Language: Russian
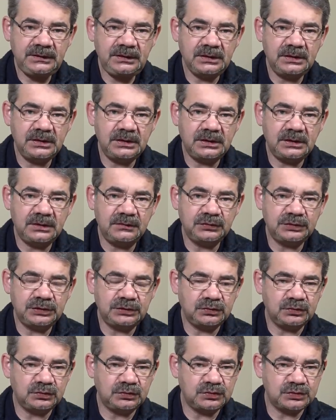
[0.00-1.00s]
э, вот
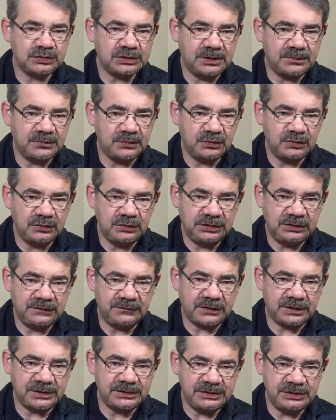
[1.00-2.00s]
эту ту самую
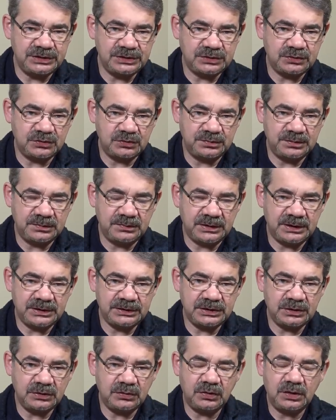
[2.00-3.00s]
евразийскую
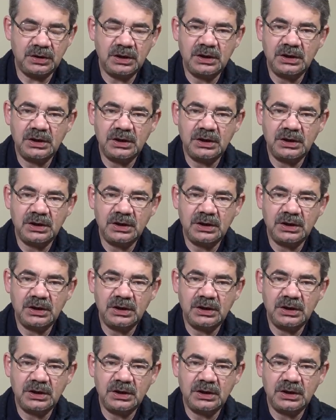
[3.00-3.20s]
библиотеку.